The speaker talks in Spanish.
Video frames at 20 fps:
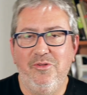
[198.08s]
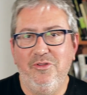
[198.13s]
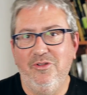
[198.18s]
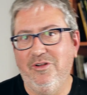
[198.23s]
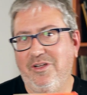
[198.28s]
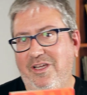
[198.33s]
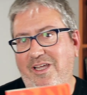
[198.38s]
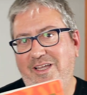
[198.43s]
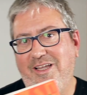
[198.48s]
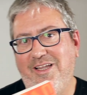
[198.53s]
el
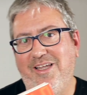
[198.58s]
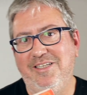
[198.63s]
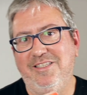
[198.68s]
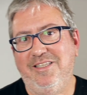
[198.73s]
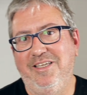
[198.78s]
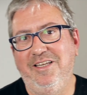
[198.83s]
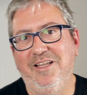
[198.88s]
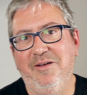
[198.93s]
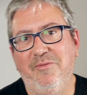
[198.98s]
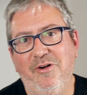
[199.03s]
mundo que,
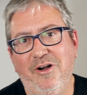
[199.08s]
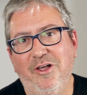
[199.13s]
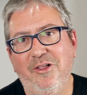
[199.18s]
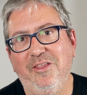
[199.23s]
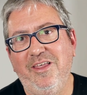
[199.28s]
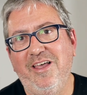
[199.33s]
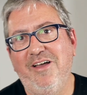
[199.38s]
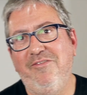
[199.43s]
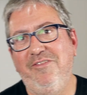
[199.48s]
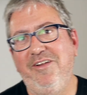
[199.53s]
esté
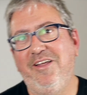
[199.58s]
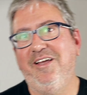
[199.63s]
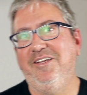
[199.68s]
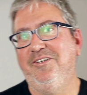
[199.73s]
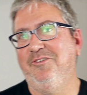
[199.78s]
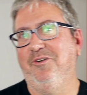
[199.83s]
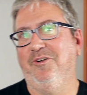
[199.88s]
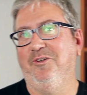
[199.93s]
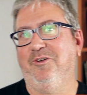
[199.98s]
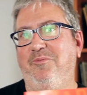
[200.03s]
enamorado de
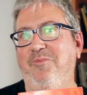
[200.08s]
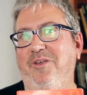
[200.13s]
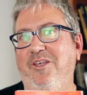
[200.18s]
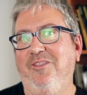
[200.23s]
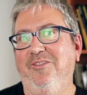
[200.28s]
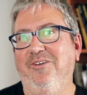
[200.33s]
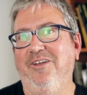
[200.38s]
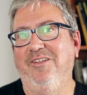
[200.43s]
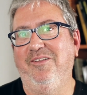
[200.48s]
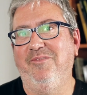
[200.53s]
África se lo
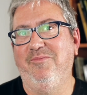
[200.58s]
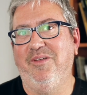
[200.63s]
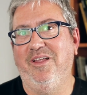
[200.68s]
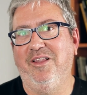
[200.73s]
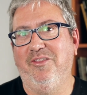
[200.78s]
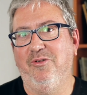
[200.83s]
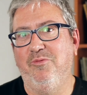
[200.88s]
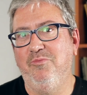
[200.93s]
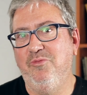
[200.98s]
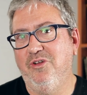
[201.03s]
recomiendo,
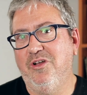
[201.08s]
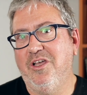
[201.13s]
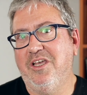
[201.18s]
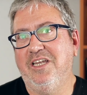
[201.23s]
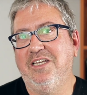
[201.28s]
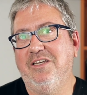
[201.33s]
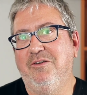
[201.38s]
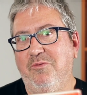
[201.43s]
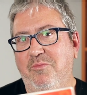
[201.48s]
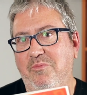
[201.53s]
todo el mundo que
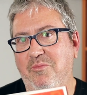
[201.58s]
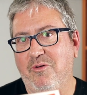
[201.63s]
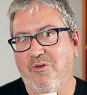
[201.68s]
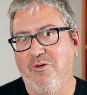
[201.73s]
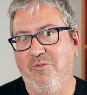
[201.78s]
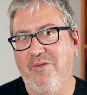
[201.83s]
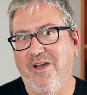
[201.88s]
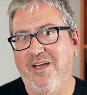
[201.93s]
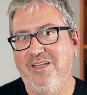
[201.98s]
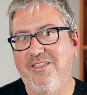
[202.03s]
quiera saber un
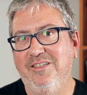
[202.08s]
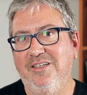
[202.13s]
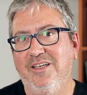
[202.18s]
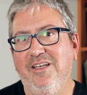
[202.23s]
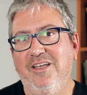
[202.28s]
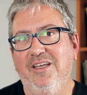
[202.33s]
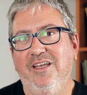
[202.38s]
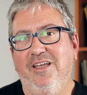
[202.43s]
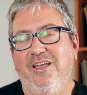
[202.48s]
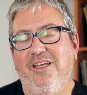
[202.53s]
poco más
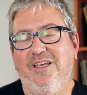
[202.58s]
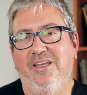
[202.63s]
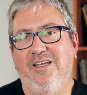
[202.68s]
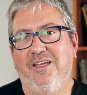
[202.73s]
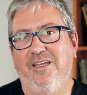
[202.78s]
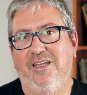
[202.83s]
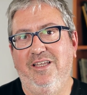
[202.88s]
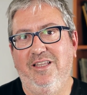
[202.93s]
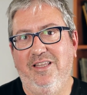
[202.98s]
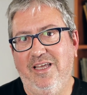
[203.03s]

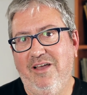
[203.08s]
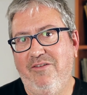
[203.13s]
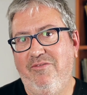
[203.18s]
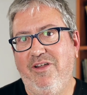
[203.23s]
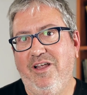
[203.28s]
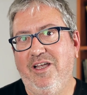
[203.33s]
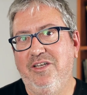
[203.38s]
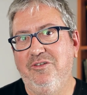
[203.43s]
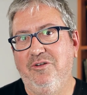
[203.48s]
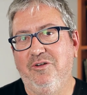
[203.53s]
eh, de
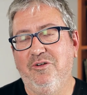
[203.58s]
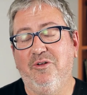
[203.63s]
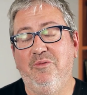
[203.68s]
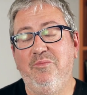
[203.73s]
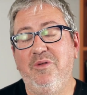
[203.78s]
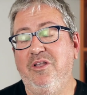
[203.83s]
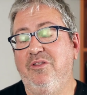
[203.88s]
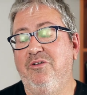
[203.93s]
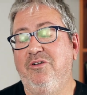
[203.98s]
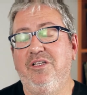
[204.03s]
África se lo
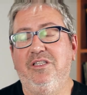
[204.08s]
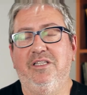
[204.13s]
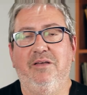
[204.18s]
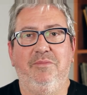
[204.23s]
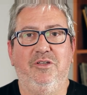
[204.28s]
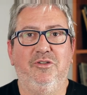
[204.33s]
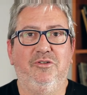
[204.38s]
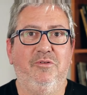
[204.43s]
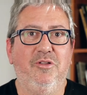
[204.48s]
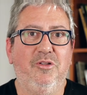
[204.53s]
recomiendo, y
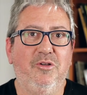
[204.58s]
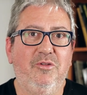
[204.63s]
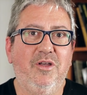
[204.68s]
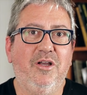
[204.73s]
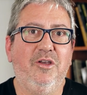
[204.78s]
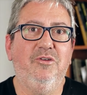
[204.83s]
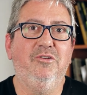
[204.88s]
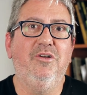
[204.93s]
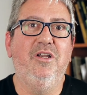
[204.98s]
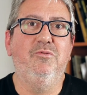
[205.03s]
también sobre todo
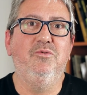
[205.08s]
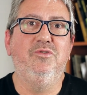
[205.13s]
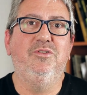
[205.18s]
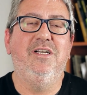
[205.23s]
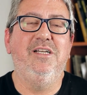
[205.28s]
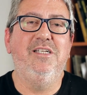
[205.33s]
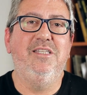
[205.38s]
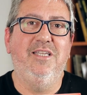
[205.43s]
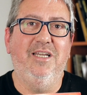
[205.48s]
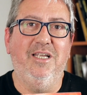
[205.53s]
a aquellos que les
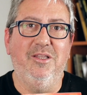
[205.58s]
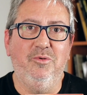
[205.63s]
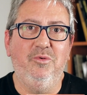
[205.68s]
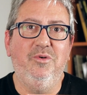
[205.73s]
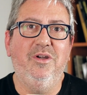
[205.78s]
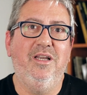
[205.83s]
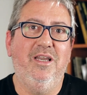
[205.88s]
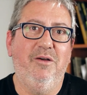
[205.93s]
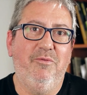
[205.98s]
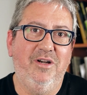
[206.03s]
gusta la
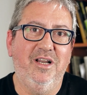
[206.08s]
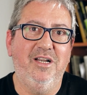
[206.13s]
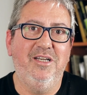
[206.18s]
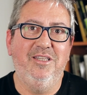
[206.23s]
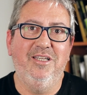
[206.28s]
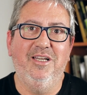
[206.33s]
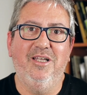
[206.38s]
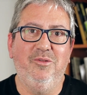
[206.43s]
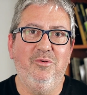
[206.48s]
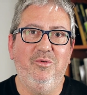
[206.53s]
literatura y la buena
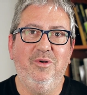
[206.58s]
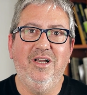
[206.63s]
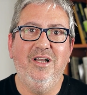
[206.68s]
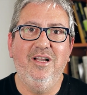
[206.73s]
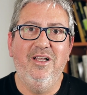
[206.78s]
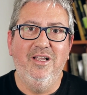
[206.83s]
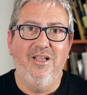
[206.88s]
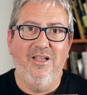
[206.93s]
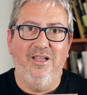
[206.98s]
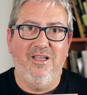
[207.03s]

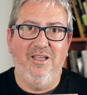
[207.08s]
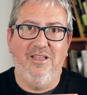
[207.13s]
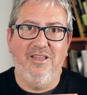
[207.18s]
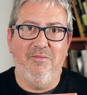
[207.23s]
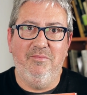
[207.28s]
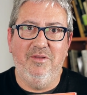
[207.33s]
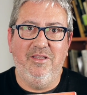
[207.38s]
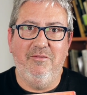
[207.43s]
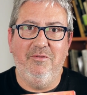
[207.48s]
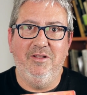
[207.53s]
literatura, e
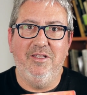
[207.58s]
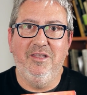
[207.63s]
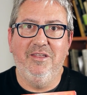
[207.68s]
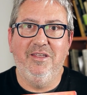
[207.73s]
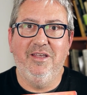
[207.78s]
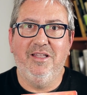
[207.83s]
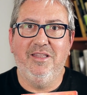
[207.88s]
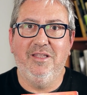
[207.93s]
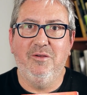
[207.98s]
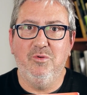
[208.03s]
independientemente
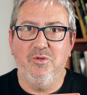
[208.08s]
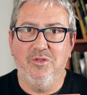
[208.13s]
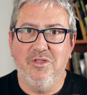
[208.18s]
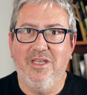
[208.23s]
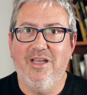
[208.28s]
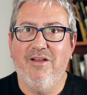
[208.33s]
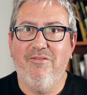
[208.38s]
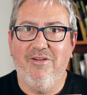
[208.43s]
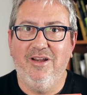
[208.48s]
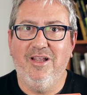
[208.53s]
de que te
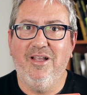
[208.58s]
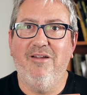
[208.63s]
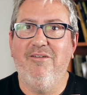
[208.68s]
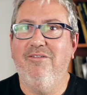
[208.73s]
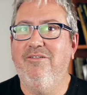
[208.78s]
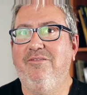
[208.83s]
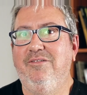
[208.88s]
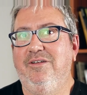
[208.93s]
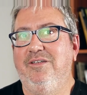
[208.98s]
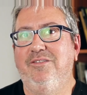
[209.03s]
guste África,
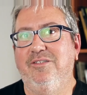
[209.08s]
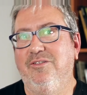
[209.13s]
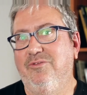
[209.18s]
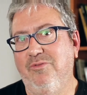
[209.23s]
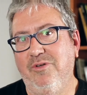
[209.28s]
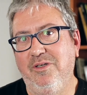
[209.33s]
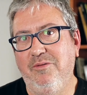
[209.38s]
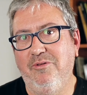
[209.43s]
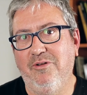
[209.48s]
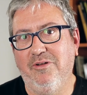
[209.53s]
¿no? Este
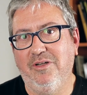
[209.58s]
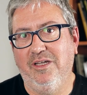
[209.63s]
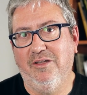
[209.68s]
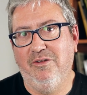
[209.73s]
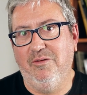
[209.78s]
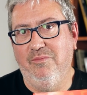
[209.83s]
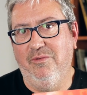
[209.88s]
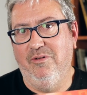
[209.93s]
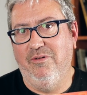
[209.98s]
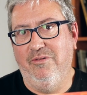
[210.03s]
es un libro que
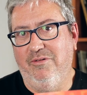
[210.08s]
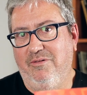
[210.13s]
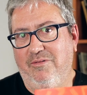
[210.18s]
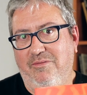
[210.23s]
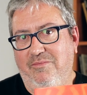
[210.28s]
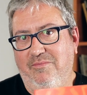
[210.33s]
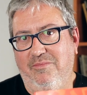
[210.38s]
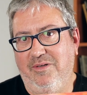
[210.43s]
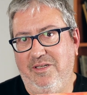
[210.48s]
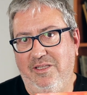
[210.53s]
como
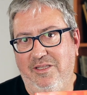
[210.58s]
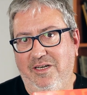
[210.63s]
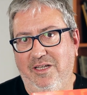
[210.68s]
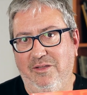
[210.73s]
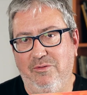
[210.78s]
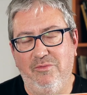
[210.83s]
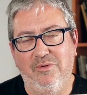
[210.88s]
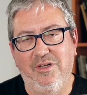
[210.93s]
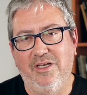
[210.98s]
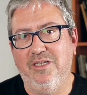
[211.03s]

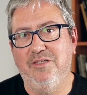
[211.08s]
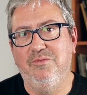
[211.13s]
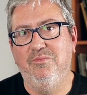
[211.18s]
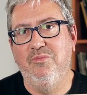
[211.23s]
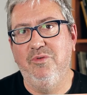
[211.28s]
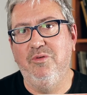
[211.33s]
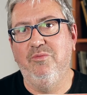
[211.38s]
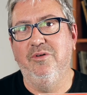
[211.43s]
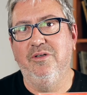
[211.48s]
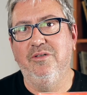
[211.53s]
literatura es
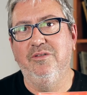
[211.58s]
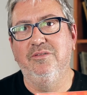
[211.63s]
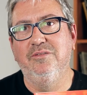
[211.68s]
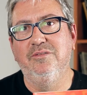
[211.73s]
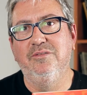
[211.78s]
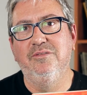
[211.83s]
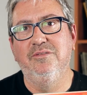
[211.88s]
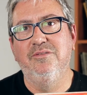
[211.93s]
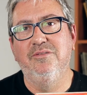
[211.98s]
muy bueno.